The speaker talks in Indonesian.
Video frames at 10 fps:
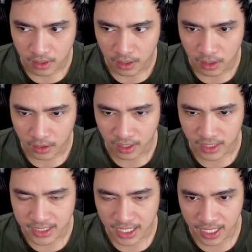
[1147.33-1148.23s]
Oke, okay,
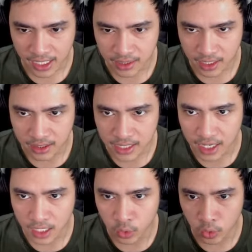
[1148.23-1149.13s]
sekarang kita
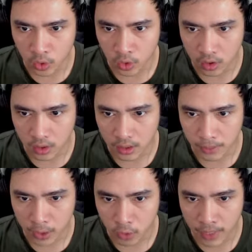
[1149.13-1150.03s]
letakkan dulu
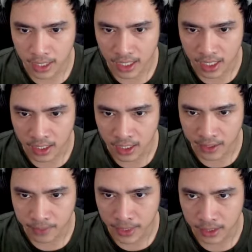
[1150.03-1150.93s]
batu bara ini ke
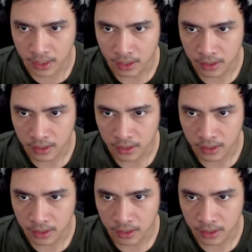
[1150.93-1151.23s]
tempatnya.